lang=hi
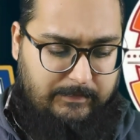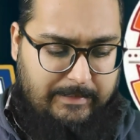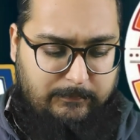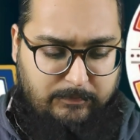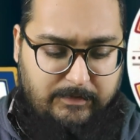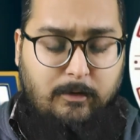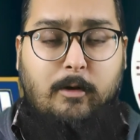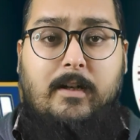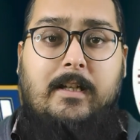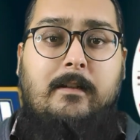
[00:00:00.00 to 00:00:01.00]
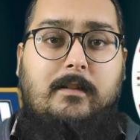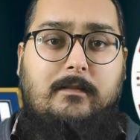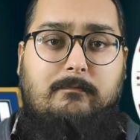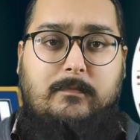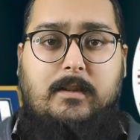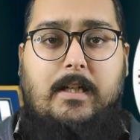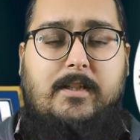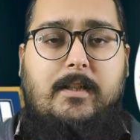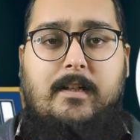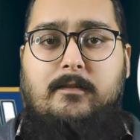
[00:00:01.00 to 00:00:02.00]
ये तो जी होगी
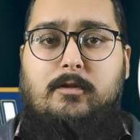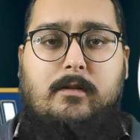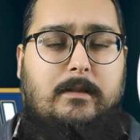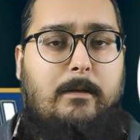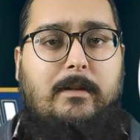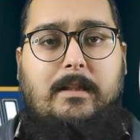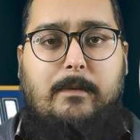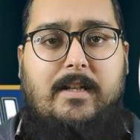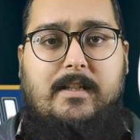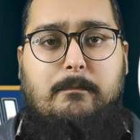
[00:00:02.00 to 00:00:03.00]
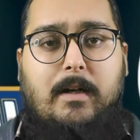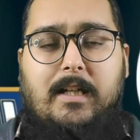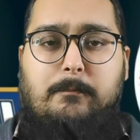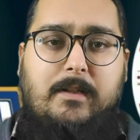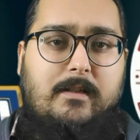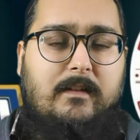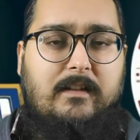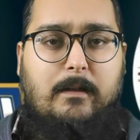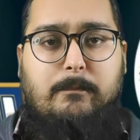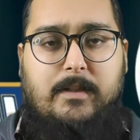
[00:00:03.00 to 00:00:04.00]
कराची किंग्स और इस्लामाबाद के मैच की बात पी
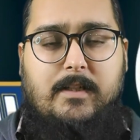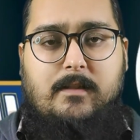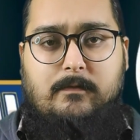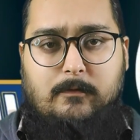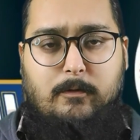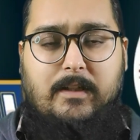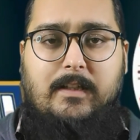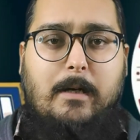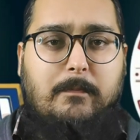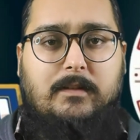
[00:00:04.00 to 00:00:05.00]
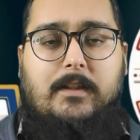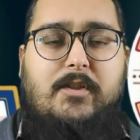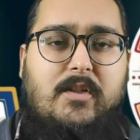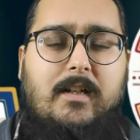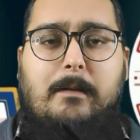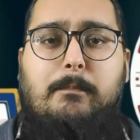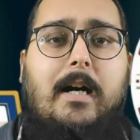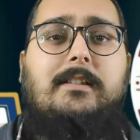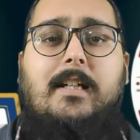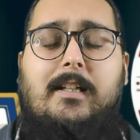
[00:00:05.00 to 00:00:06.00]
की अपडेट्स हो गई आपके साथ शेयर अब
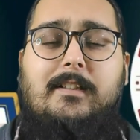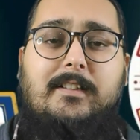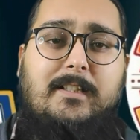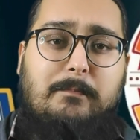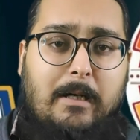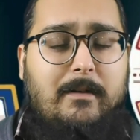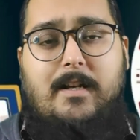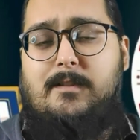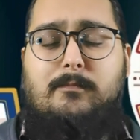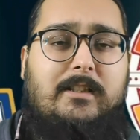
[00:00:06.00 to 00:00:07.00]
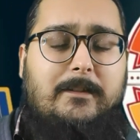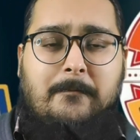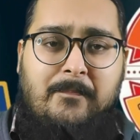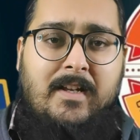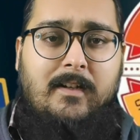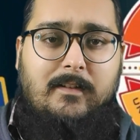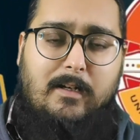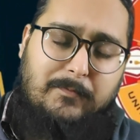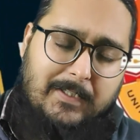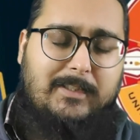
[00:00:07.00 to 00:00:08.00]
बात कर लेते हैं जी बाबर आजम की
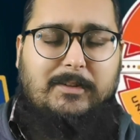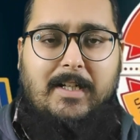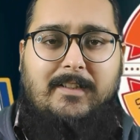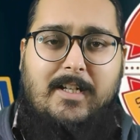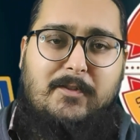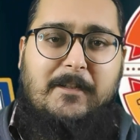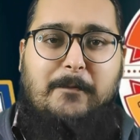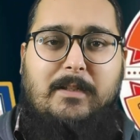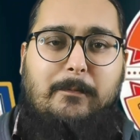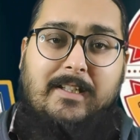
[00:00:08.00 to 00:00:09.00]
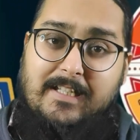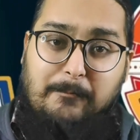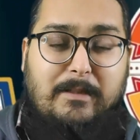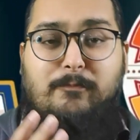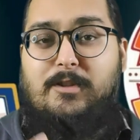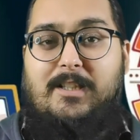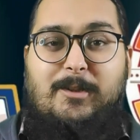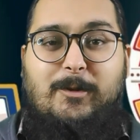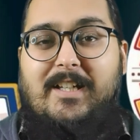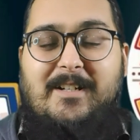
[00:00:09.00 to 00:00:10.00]
अफगानिस्तान नेशनल टीम के भाई कैप्टन मुकर
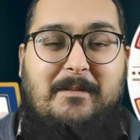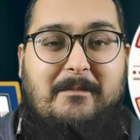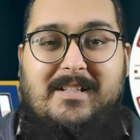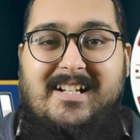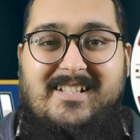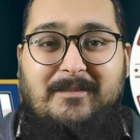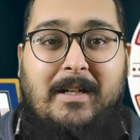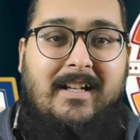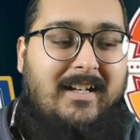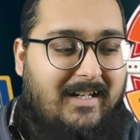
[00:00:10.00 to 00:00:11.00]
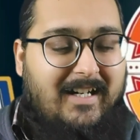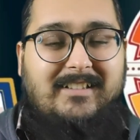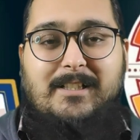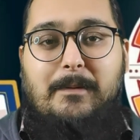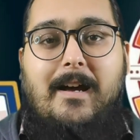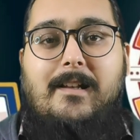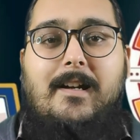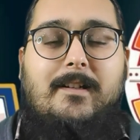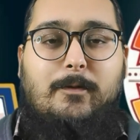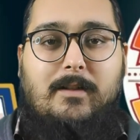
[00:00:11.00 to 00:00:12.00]
हो गए हैं बाबर आजम आज जब
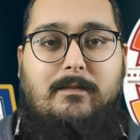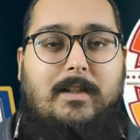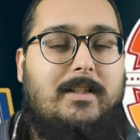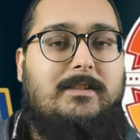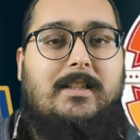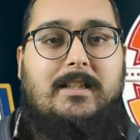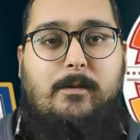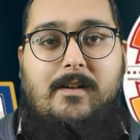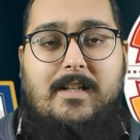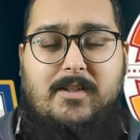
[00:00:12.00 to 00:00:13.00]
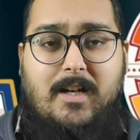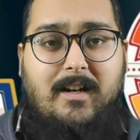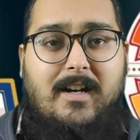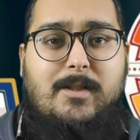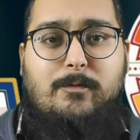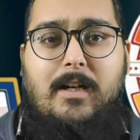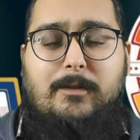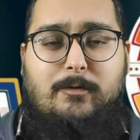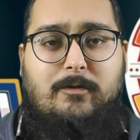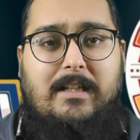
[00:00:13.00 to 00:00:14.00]
आयरलैंड और अफगानिस्तान के दरमियान टेस्ट का आगाज़ हुआ तो जो